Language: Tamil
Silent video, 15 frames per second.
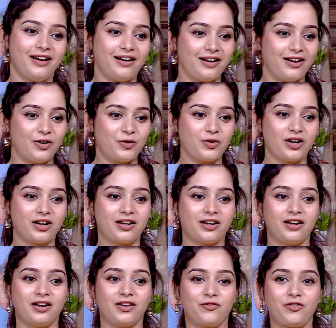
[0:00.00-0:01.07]
uh,
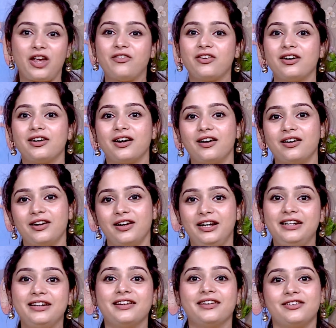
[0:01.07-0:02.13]
உங்களுக்கு ஃபேவரட்டான
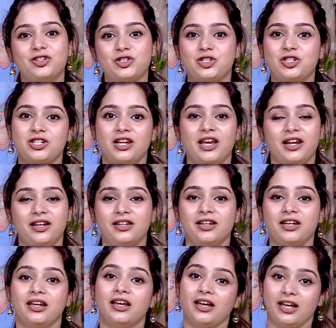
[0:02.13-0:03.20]
இந்தியன் டிஷ்ஷு எது
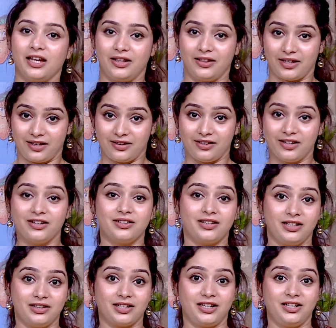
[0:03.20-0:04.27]
இந்த இந்தியன்
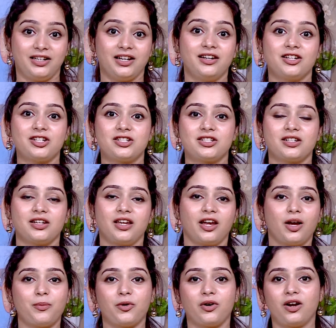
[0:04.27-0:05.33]
இந்த இந்தியன் டிஷ்ஷு
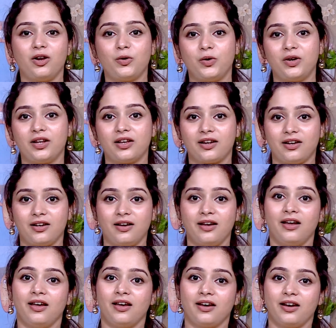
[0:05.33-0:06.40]
எங்கே போனாலும் குடிக்கிற
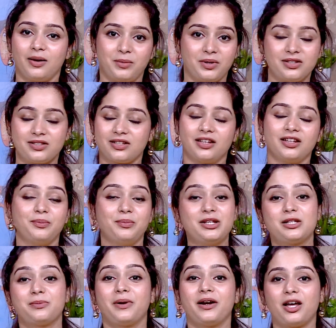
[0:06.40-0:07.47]
மீன்ஸ் அதை
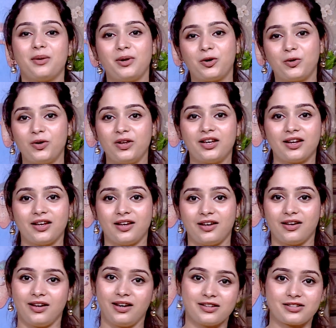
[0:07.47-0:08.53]
மிஸ் பண்ணாமல் குடிக்கிற
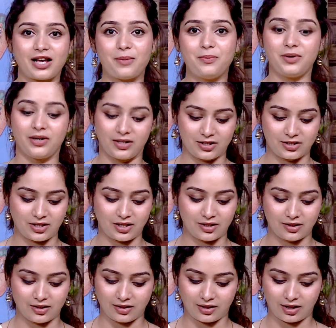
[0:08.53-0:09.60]
எல்லாம் சாப்பிட்ற ஃபேவரட் டிஷ்
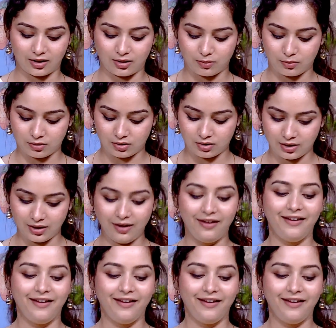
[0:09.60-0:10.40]
எதுன்னு கேட்கும்போது